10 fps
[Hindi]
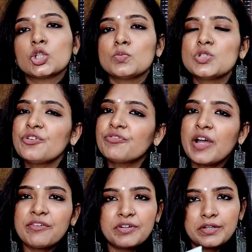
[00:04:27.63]
तो मुझे
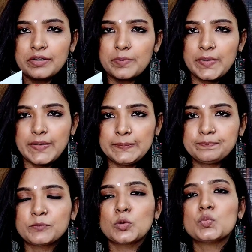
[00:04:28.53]
फाइव हंड्रेड का पड़ा
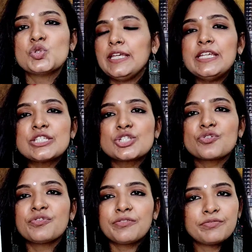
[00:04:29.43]
तो मुझे
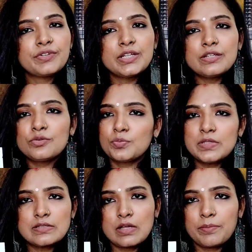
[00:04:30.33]
फिफ्टी
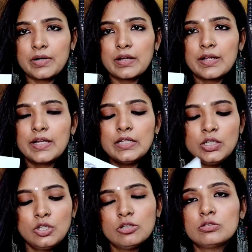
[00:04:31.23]
रुपीज़ का पड़ा है
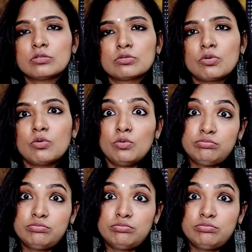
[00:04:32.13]
तो